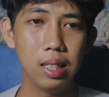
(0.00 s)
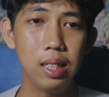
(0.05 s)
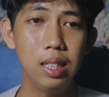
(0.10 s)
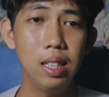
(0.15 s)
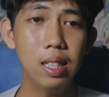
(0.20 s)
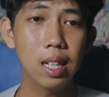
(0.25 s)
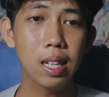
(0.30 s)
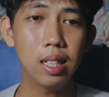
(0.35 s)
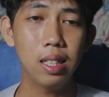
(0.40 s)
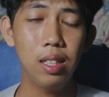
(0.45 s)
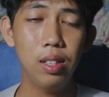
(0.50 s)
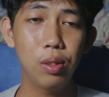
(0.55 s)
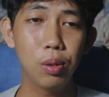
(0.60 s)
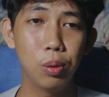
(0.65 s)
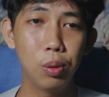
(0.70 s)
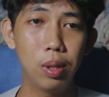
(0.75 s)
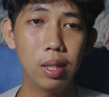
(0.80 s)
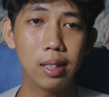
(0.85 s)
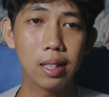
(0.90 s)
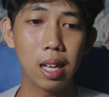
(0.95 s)
iya
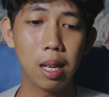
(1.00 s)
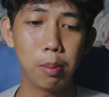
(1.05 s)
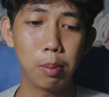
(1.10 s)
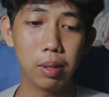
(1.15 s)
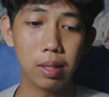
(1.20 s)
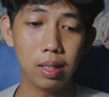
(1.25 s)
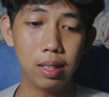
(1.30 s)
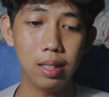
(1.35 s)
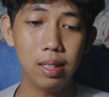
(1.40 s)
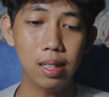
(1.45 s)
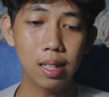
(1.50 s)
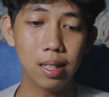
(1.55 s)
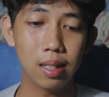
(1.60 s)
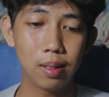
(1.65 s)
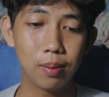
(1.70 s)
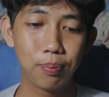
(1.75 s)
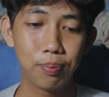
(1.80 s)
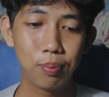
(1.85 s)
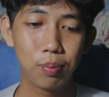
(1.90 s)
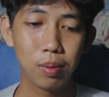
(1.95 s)
itu kata Amelia.
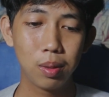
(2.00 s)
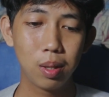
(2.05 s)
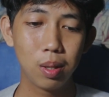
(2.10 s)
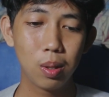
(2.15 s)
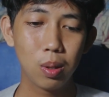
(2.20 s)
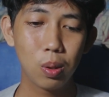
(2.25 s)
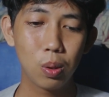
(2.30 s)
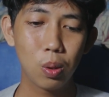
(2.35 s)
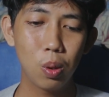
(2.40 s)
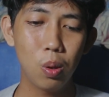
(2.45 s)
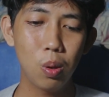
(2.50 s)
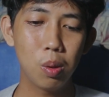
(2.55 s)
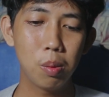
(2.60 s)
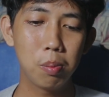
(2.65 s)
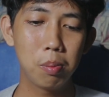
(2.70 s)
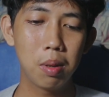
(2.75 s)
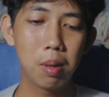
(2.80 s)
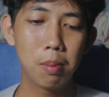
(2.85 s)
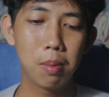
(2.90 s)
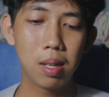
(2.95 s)
Kok
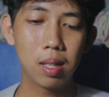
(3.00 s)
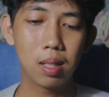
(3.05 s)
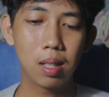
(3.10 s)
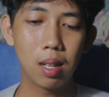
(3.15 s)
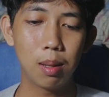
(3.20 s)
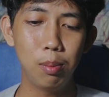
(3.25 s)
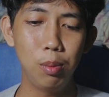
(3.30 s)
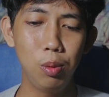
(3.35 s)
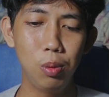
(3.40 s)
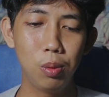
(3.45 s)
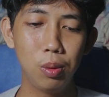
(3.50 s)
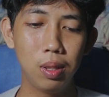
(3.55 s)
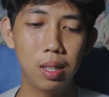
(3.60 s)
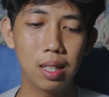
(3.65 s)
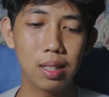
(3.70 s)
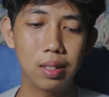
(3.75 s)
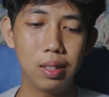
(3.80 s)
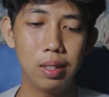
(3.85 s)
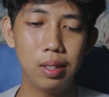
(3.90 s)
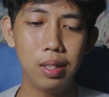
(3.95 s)
mamah kamu
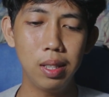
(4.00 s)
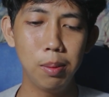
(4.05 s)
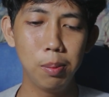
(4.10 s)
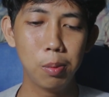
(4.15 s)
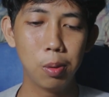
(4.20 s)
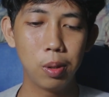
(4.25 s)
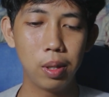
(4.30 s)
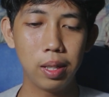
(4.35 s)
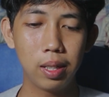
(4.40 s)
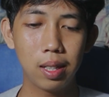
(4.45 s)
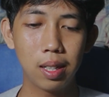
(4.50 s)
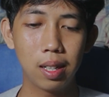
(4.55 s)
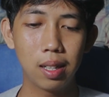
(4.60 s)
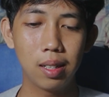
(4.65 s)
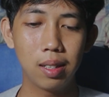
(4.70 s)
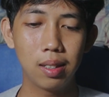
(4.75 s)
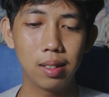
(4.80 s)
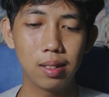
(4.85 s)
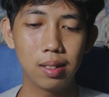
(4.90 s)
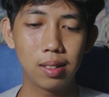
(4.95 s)
ngasihnya
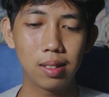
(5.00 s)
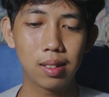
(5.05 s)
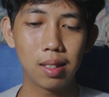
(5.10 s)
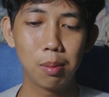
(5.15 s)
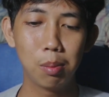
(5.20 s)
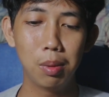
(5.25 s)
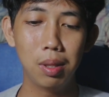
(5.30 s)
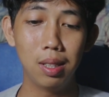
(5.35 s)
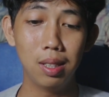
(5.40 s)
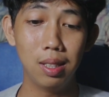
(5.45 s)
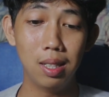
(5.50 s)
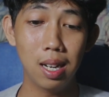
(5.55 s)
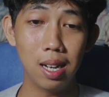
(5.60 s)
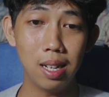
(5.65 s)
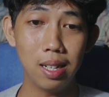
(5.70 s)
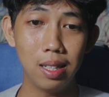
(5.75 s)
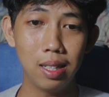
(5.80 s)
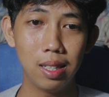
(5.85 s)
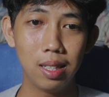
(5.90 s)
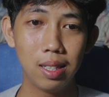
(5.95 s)
boneka Stumble
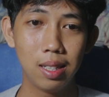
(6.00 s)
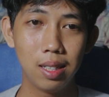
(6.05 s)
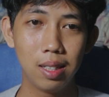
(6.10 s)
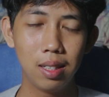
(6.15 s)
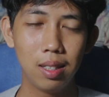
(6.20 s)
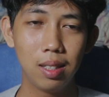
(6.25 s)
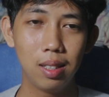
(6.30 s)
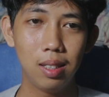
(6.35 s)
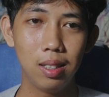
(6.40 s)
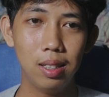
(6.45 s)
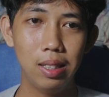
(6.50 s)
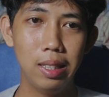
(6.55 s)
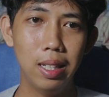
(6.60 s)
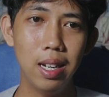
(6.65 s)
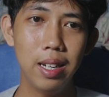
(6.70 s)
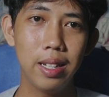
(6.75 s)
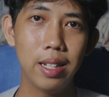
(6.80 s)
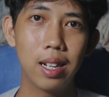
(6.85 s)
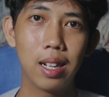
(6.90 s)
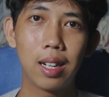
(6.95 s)
guy?
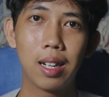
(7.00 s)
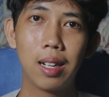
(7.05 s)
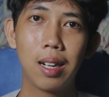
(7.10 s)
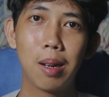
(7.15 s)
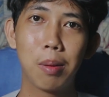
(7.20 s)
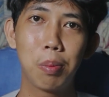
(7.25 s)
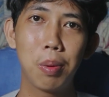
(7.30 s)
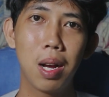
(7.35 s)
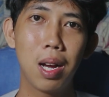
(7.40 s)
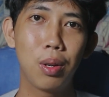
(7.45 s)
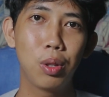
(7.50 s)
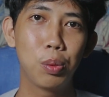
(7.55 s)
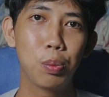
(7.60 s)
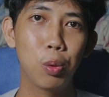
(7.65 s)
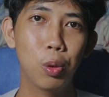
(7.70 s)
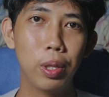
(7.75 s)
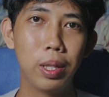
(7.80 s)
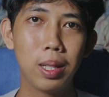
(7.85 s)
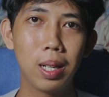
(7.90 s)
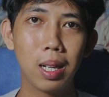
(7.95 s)
Iya ya, kenapa harus
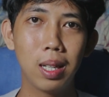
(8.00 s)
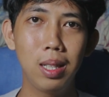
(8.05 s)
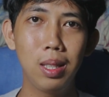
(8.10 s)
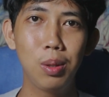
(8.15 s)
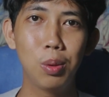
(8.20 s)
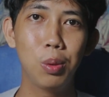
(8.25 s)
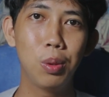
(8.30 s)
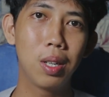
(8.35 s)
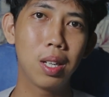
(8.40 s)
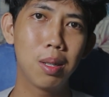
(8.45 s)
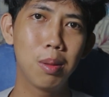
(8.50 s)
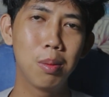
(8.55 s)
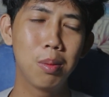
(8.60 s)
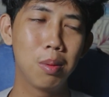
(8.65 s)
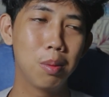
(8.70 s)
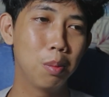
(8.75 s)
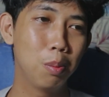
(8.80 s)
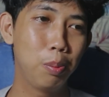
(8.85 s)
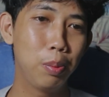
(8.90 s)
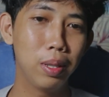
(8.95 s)
boneka itu? Kan
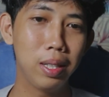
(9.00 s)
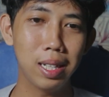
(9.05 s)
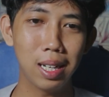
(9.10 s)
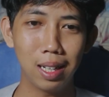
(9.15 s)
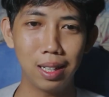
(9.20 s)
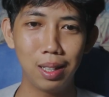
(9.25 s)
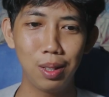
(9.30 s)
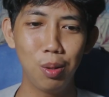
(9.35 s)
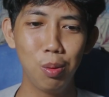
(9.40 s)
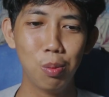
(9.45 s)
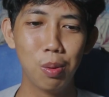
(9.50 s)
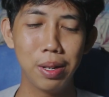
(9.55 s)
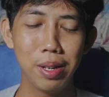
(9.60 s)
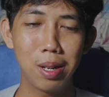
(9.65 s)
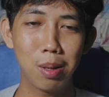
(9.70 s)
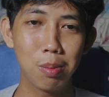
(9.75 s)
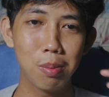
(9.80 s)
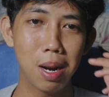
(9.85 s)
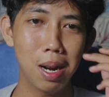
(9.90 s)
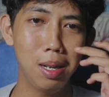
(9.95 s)
pilihannya tuh
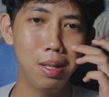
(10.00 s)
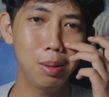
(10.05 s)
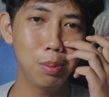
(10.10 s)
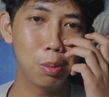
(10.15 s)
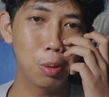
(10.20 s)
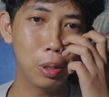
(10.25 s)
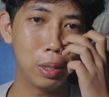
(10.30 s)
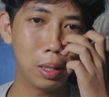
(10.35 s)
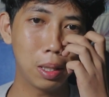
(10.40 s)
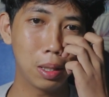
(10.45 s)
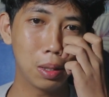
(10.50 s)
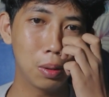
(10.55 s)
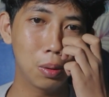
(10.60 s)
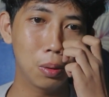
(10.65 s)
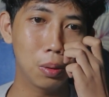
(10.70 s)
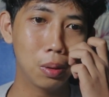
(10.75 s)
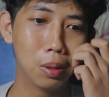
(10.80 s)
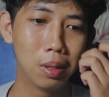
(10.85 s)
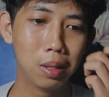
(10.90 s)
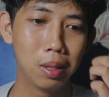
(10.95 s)
banyak banget boneka tuh.